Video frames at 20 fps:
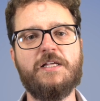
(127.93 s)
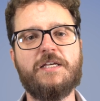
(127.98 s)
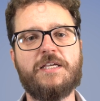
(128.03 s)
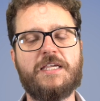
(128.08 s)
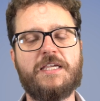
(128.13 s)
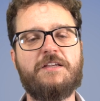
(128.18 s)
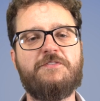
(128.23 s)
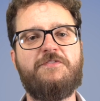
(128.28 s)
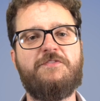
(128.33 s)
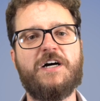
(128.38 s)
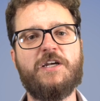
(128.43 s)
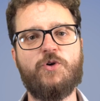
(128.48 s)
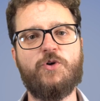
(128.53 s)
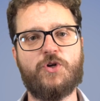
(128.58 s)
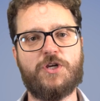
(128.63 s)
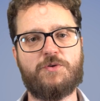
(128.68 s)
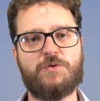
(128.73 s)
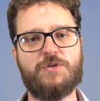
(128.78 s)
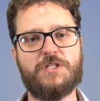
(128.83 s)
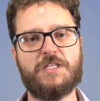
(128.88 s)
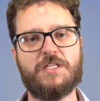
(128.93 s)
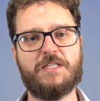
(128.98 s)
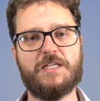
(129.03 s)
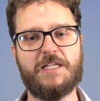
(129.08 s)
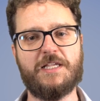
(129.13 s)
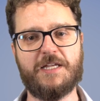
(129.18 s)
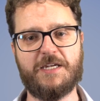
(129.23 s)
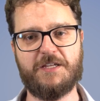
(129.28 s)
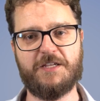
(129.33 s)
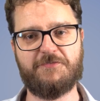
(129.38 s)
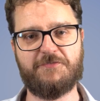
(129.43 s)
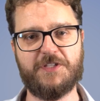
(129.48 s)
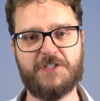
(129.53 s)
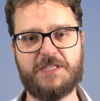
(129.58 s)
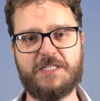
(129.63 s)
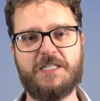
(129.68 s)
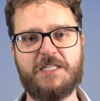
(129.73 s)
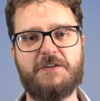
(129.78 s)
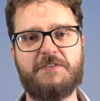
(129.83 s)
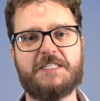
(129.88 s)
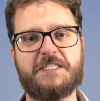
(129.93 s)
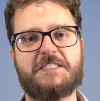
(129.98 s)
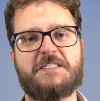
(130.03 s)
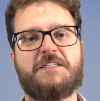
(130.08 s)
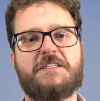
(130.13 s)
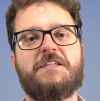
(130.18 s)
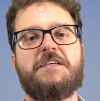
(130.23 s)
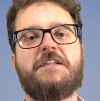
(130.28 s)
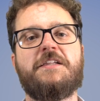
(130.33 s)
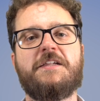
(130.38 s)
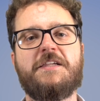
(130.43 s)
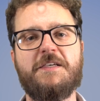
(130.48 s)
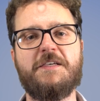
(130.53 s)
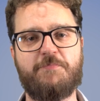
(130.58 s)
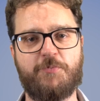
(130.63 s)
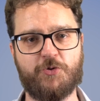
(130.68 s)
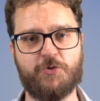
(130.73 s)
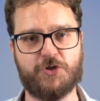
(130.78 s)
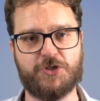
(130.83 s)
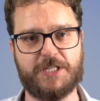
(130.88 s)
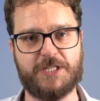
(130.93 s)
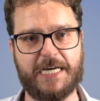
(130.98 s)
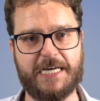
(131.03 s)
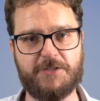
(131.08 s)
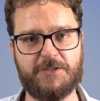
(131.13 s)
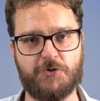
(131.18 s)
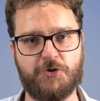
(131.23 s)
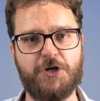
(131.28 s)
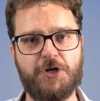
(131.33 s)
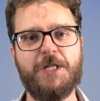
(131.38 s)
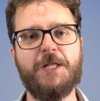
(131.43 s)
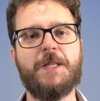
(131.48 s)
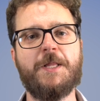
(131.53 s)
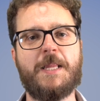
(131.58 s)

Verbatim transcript: Il valore quindi degli NFT deve essere riportato